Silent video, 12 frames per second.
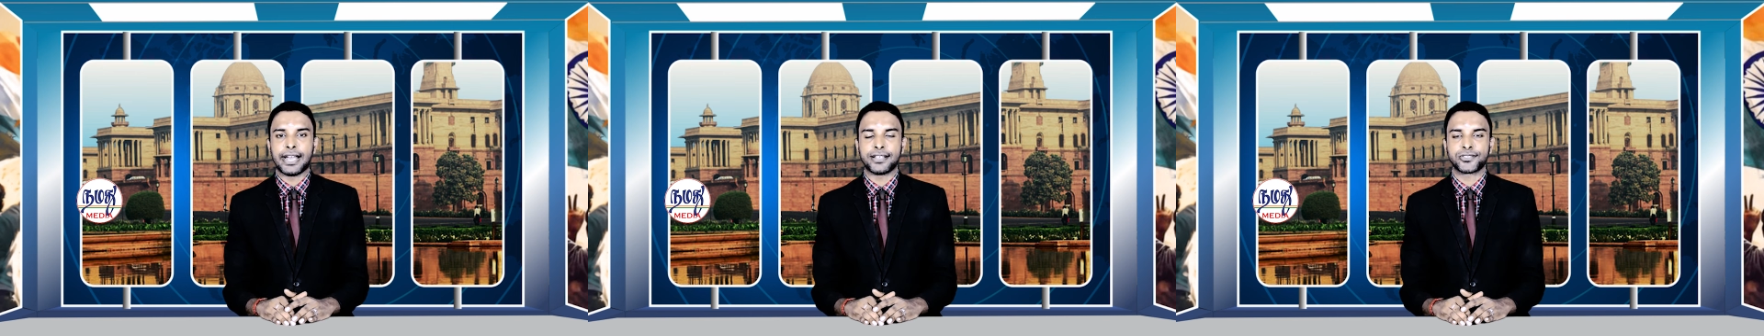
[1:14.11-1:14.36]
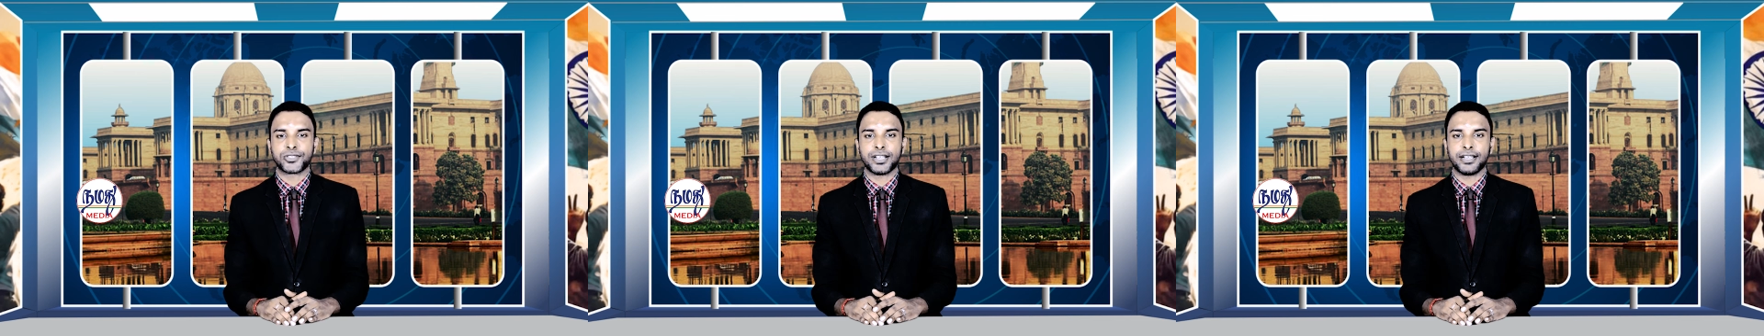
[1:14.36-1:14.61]

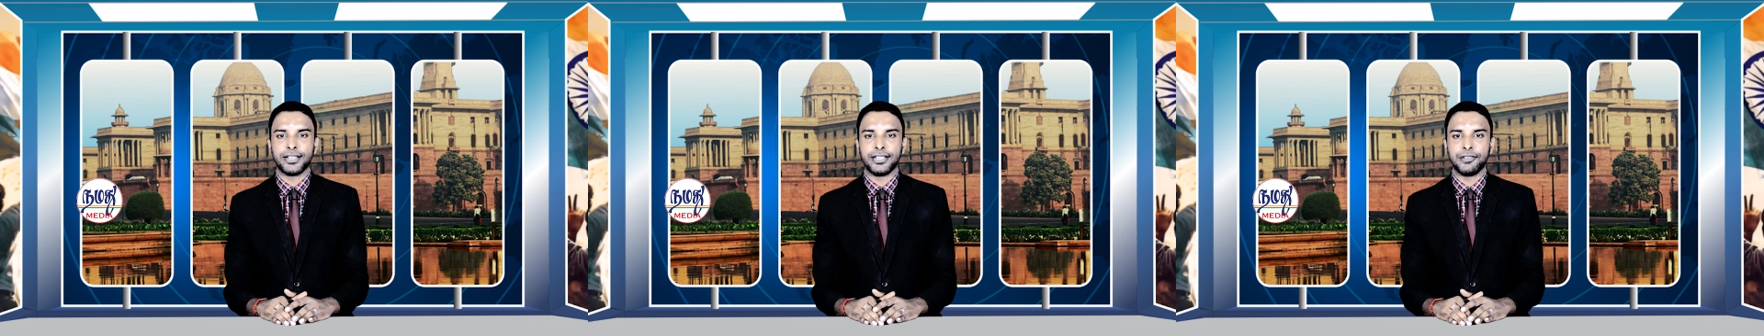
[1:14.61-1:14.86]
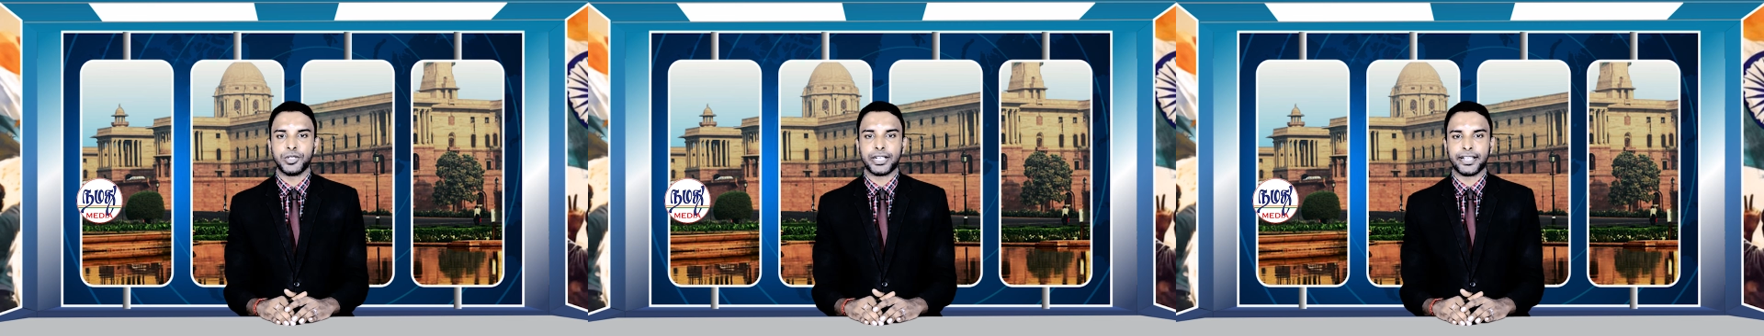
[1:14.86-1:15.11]
ஆஸ்ட்ரா
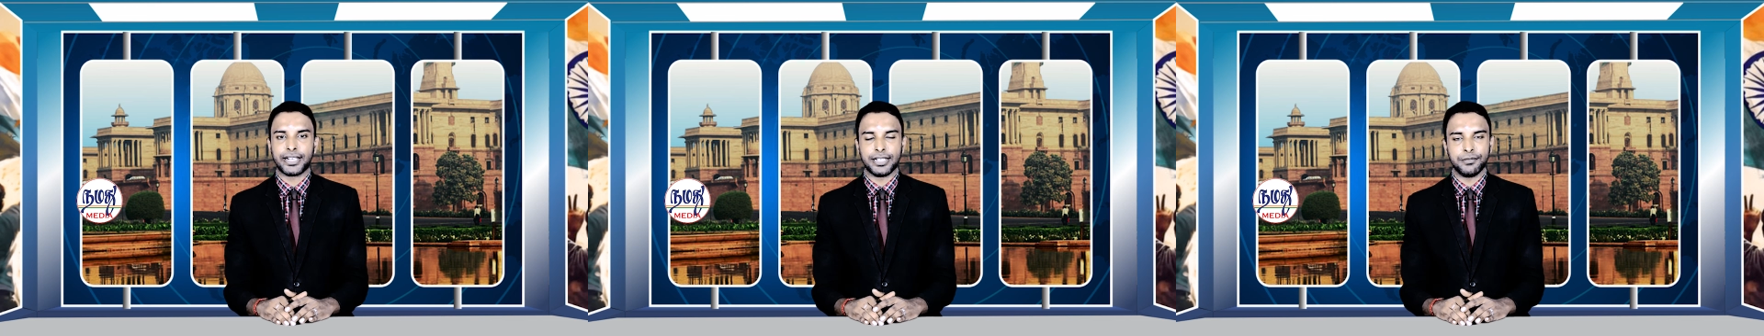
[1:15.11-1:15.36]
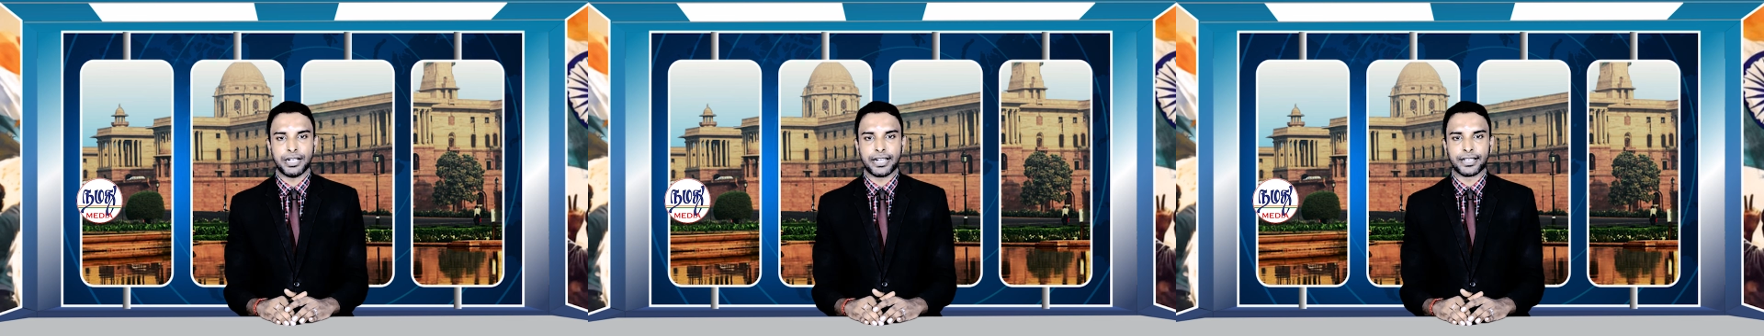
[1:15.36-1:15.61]

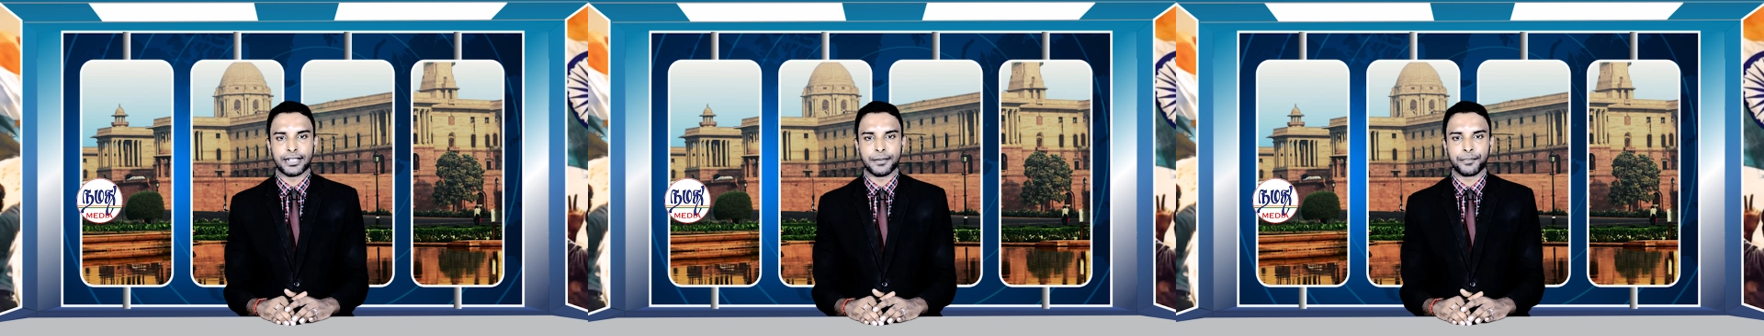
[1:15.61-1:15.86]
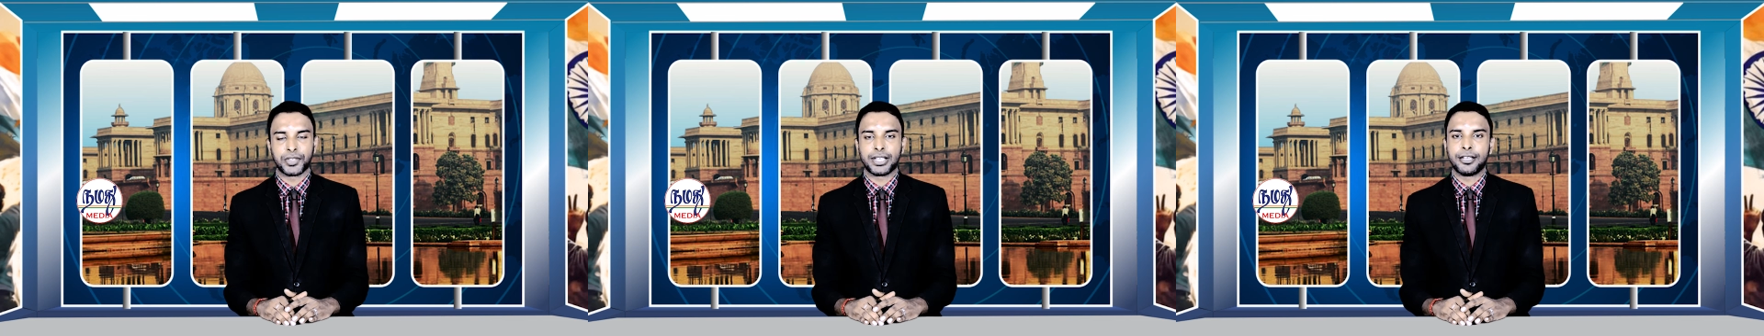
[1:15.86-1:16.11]
ஏவுகணைகளும்
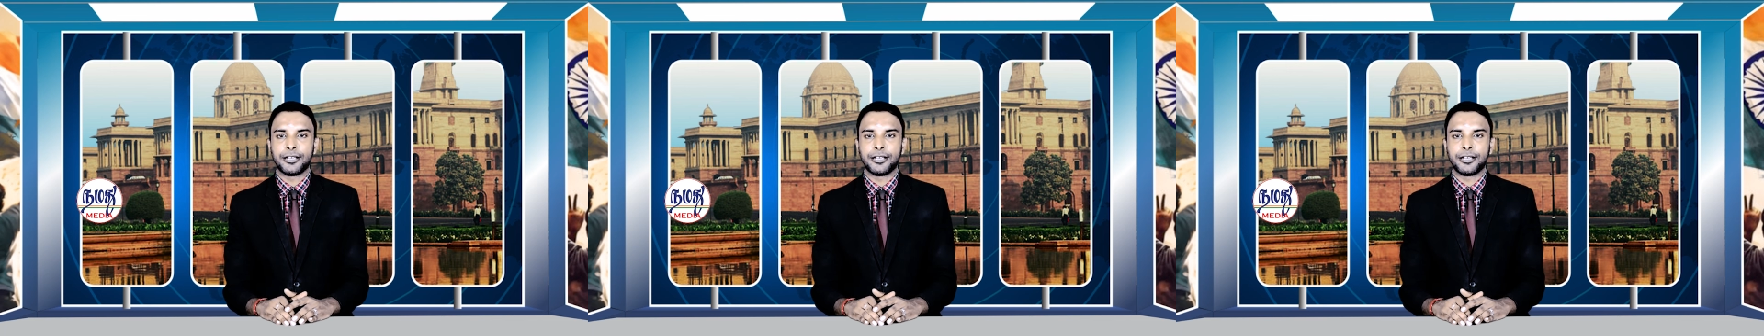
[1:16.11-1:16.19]
அடங்கும்